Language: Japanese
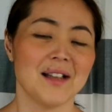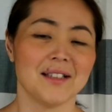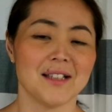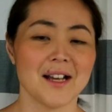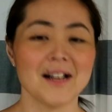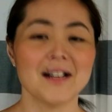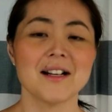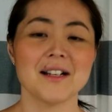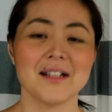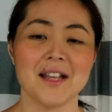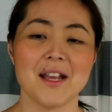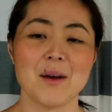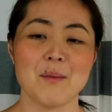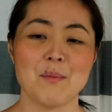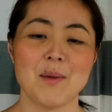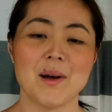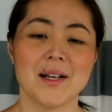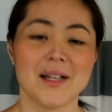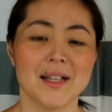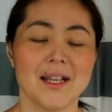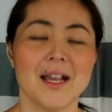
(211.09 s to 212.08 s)
なんかね、やっ
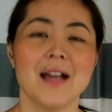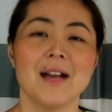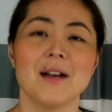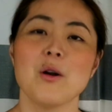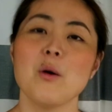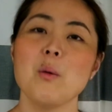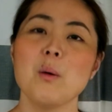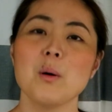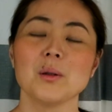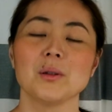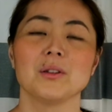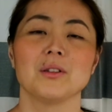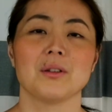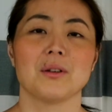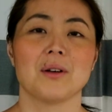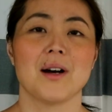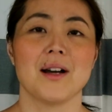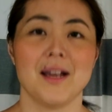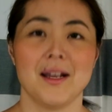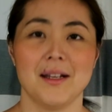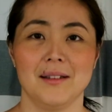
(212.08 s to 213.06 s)
ぱりロボット
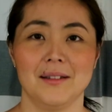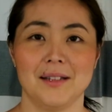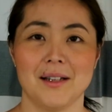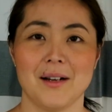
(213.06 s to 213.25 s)
がやっ